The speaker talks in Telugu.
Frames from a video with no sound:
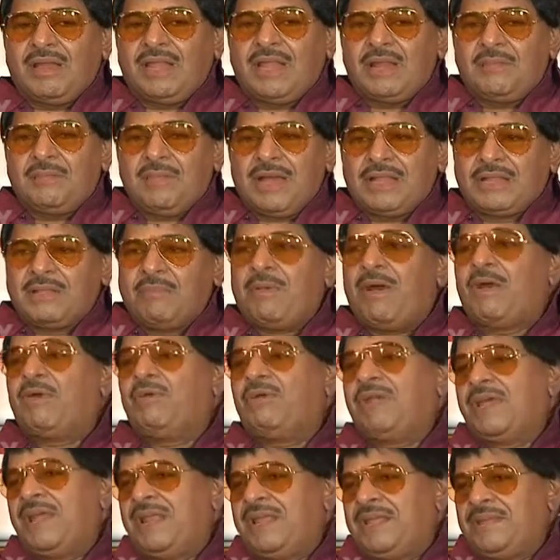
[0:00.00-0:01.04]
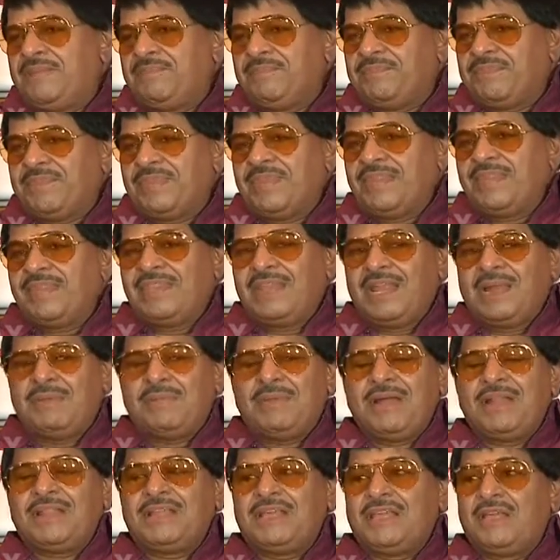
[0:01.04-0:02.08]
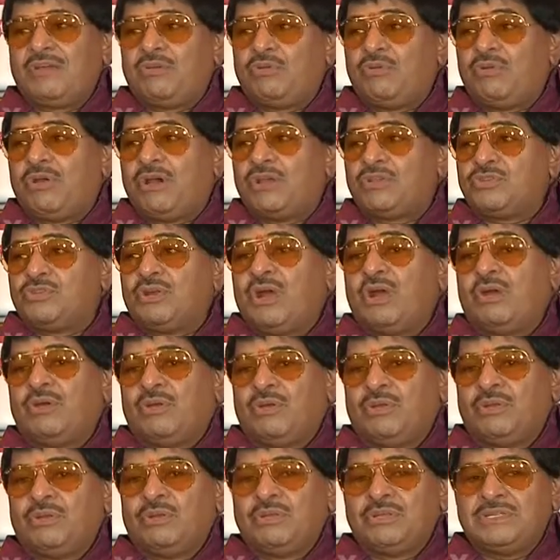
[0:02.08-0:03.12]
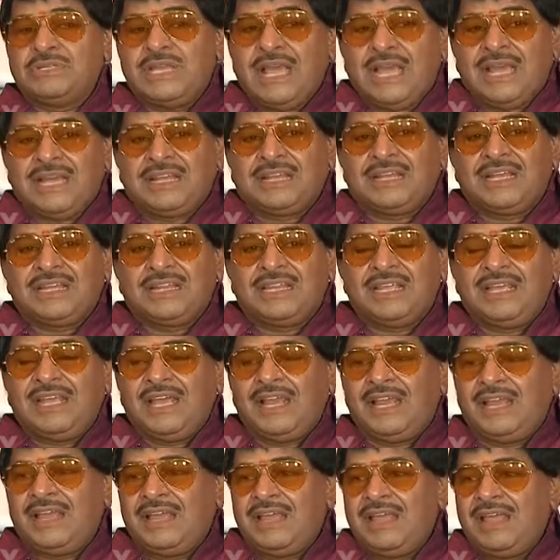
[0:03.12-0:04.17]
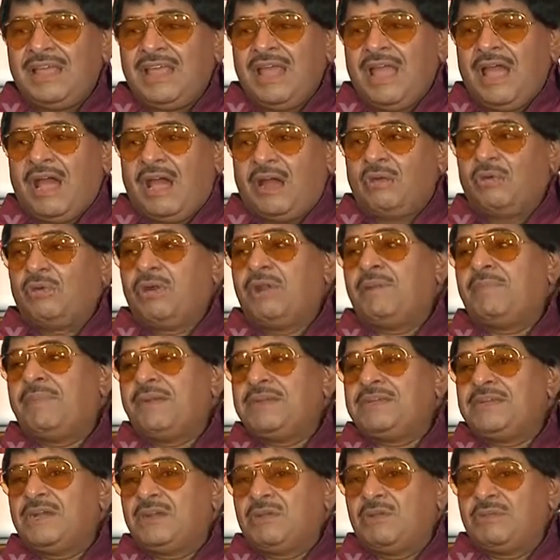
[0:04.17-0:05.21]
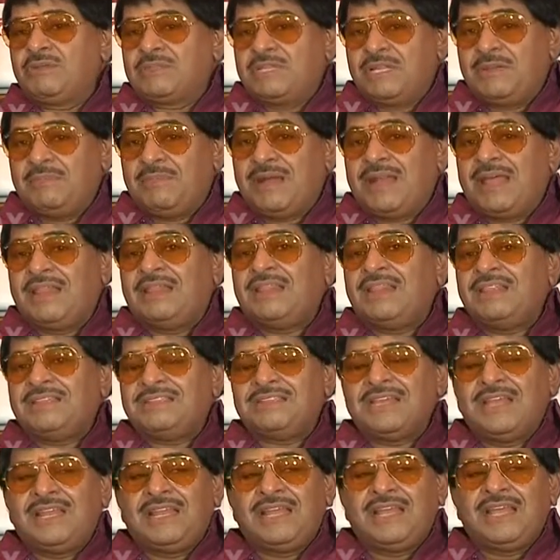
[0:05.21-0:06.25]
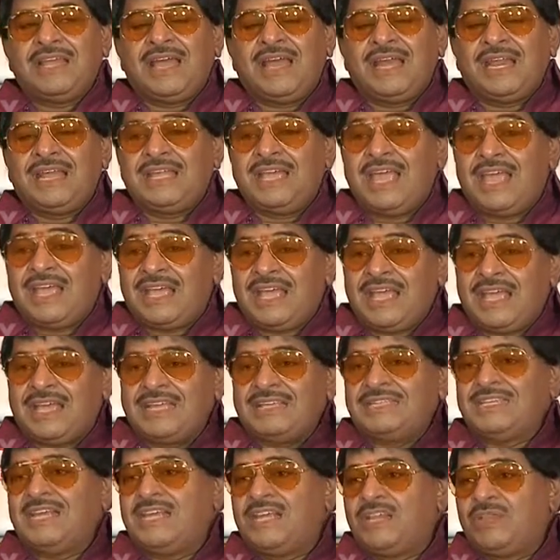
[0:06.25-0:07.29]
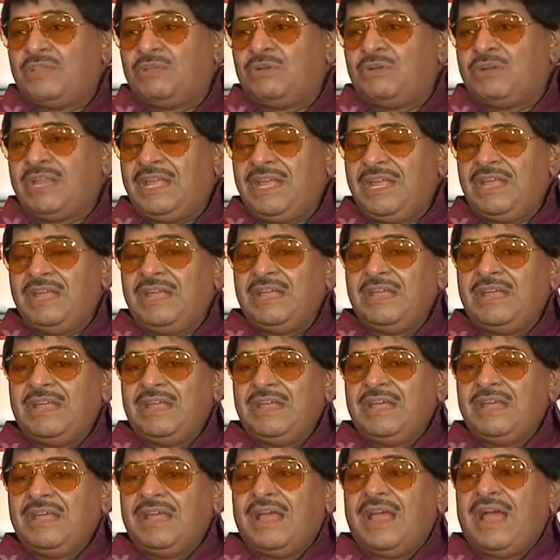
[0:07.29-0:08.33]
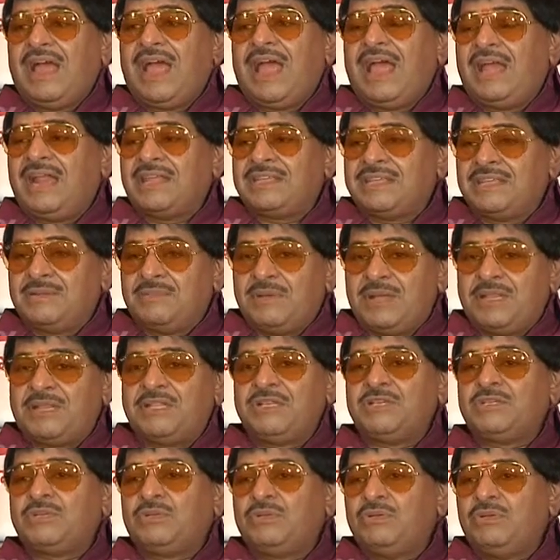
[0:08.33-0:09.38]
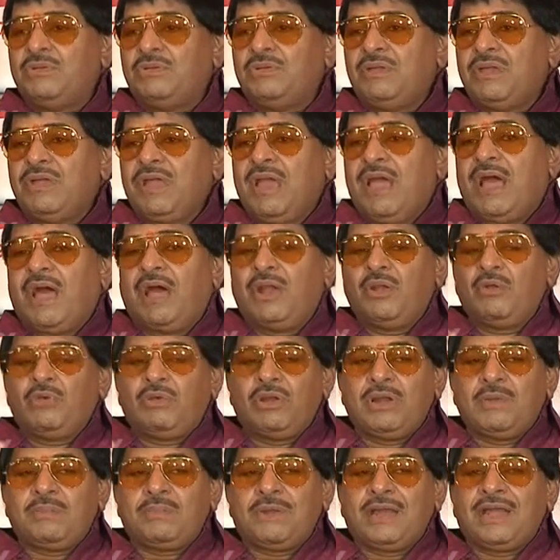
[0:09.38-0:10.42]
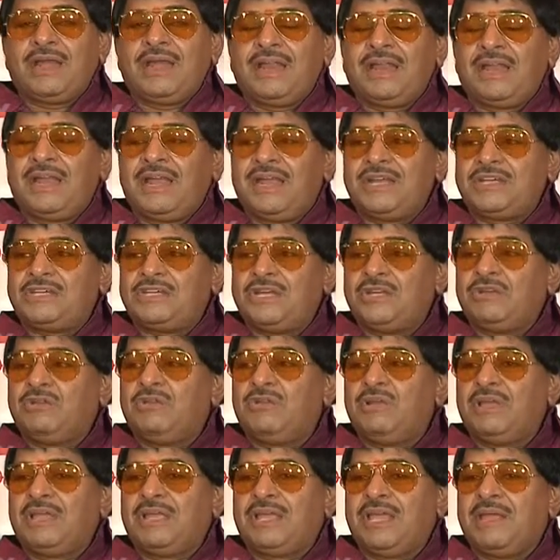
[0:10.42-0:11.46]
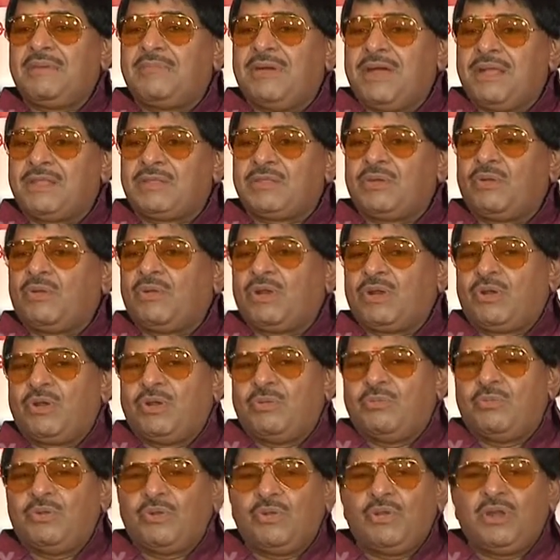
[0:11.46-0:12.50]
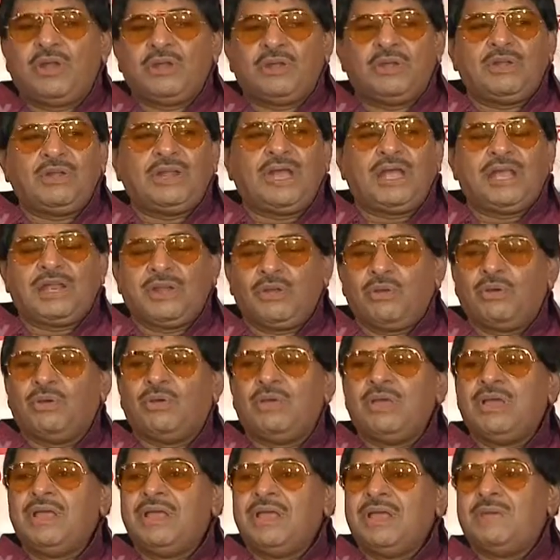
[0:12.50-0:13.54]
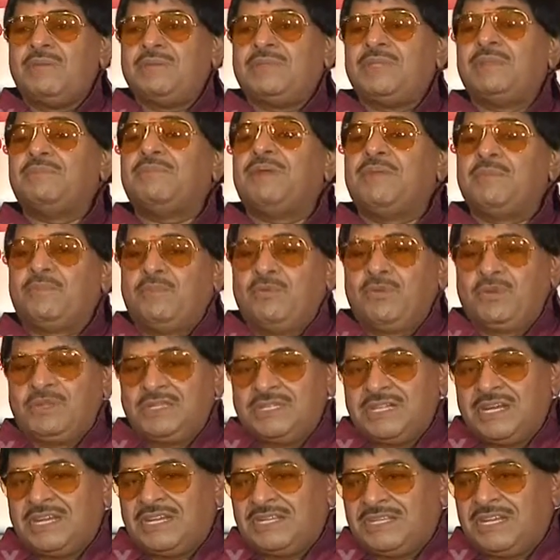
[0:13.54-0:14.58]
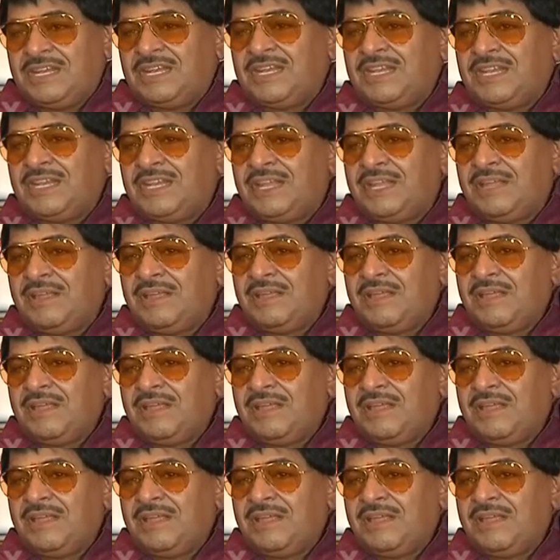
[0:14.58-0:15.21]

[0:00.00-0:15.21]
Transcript: నిర్మాత బాగుండాలి నిర్మాతకి ఎక్కువ ఖర్చు కాకూడదు జాగ్రత్తగా తీయాలి అనుకున్న బడ్జెట్లో సినిమాని అందించాలి అనే ఏకైక జయంతో ఆయన సినిమా తీస్తూ అనుకున్న ప్రకారంగా షెడ్యూల్కి ఏమాత్రం ఒక రెండు మూడు రోజులు అటుగాలో సినిమాని పూర్తి చేయడం జరిగింది